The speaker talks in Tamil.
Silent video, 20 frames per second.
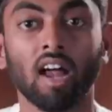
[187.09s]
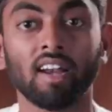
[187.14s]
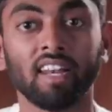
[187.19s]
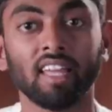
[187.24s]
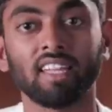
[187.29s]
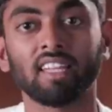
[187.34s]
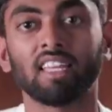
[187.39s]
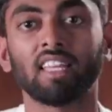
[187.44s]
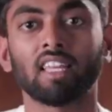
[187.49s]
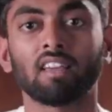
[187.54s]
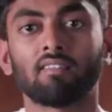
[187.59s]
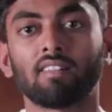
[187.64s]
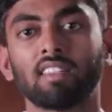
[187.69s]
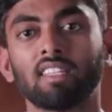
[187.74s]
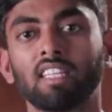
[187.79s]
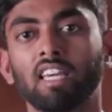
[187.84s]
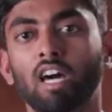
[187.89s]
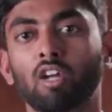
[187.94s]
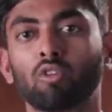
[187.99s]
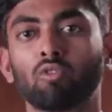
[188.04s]
அன்னைக்கு நீங்கள்
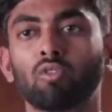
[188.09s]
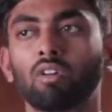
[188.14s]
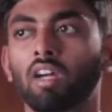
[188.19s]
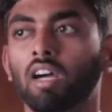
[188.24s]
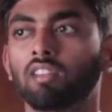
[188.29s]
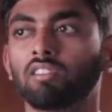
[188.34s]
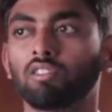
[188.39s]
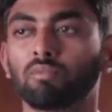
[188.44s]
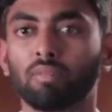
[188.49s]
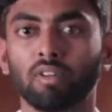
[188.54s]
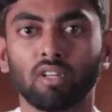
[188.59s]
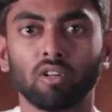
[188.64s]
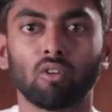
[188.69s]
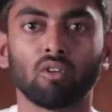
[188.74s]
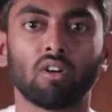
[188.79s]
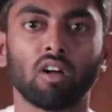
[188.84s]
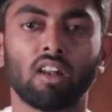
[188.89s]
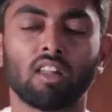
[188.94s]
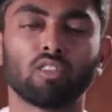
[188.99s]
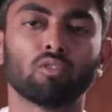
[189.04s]
வந்து யாரோ ஒரு அஞ்சு
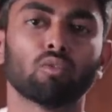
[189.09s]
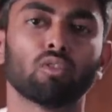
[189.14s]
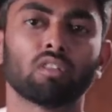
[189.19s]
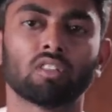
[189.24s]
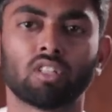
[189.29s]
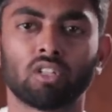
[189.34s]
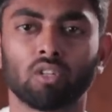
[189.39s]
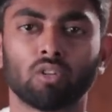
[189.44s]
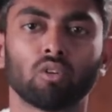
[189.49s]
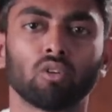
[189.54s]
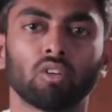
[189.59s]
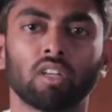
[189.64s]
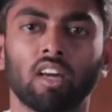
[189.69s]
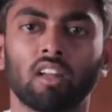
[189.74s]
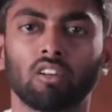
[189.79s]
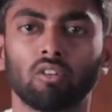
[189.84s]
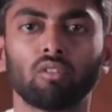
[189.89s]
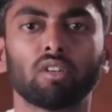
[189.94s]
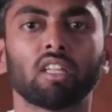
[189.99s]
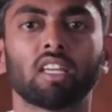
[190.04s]
பேருக்கோ அல்லது ஒருத்தருக்கோ
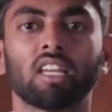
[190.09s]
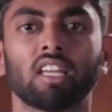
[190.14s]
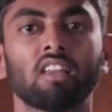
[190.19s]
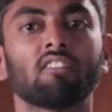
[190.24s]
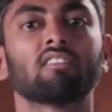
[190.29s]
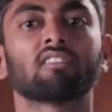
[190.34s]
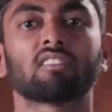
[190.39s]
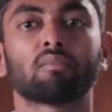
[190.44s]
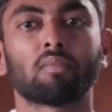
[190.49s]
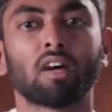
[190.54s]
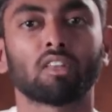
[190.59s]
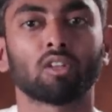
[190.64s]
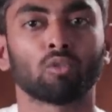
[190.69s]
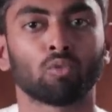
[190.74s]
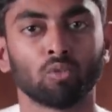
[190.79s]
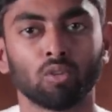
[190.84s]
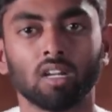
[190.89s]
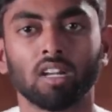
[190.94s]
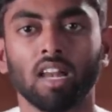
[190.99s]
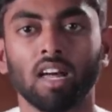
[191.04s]
யாருக்கோ நீங்கள் இலவசமாக அதை
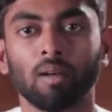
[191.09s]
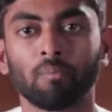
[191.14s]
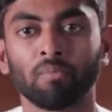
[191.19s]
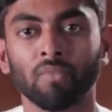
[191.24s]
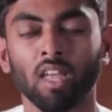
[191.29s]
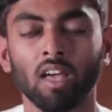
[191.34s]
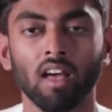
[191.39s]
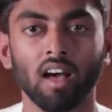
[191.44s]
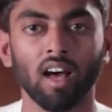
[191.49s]
கொடுக்கலாம்